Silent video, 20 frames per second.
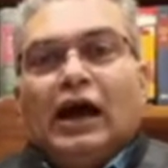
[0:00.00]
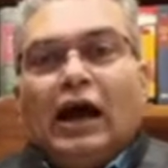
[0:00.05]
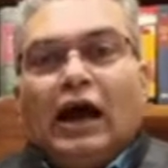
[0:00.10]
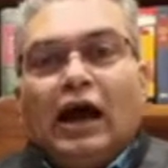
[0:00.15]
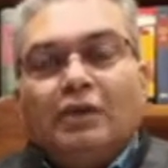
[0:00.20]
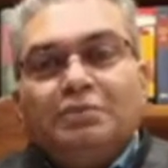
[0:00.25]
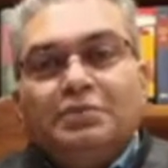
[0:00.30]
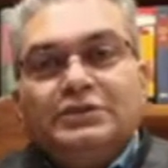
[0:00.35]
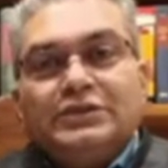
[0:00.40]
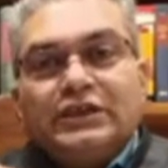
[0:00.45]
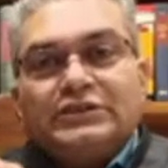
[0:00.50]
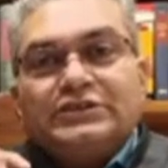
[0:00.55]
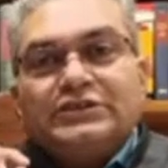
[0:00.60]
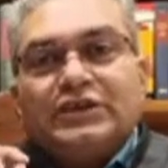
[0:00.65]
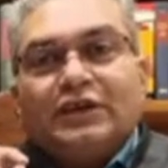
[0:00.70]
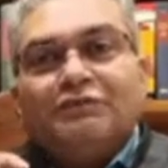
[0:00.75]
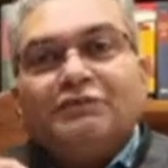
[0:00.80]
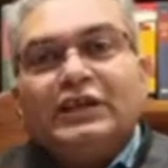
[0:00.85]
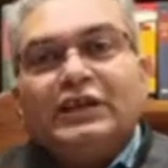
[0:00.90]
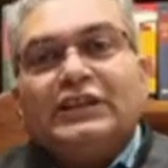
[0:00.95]
अब यह
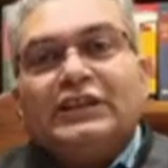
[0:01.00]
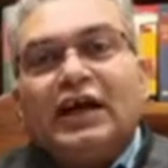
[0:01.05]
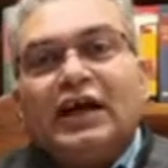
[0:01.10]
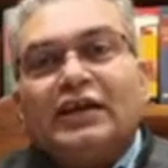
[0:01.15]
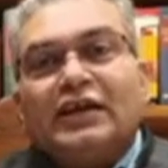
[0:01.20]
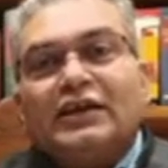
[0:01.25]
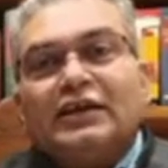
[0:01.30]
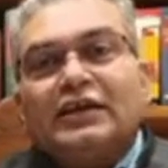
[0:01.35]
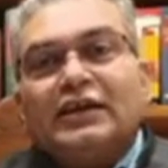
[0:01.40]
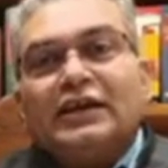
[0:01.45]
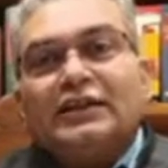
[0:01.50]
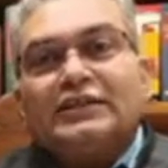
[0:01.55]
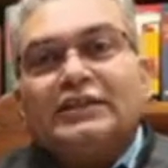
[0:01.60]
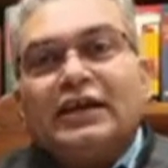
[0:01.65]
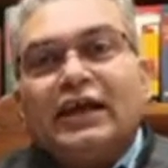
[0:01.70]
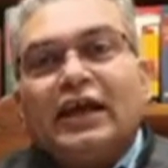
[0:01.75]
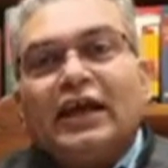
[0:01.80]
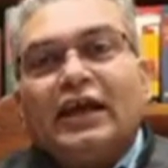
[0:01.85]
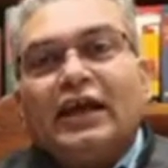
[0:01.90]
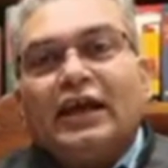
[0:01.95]
संविधान
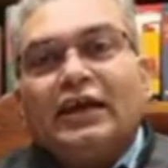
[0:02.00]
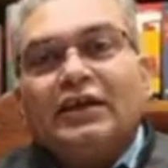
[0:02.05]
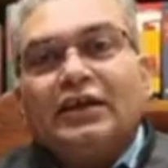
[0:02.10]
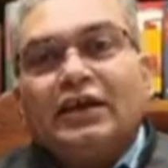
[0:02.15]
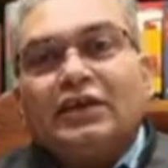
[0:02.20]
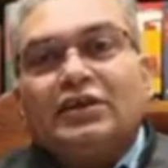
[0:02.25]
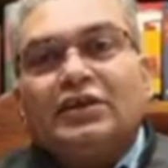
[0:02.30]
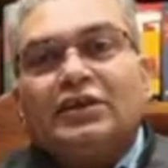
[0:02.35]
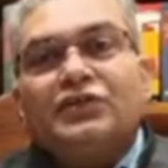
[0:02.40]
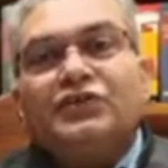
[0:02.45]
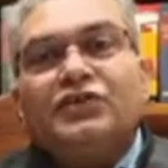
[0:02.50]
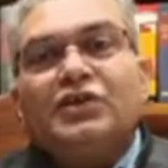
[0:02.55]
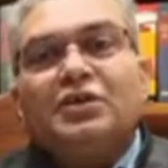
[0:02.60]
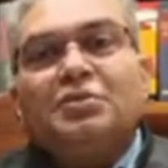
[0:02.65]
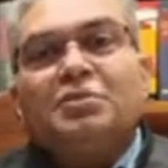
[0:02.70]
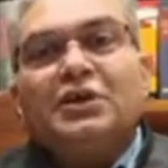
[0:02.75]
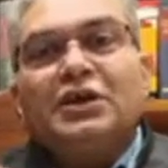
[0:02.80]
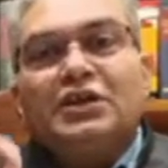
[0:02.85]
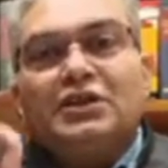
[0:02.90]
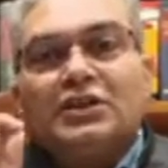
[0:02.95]
कहता है कि किसी
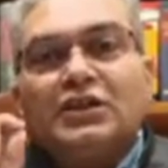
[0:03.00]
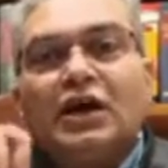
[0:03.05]
भी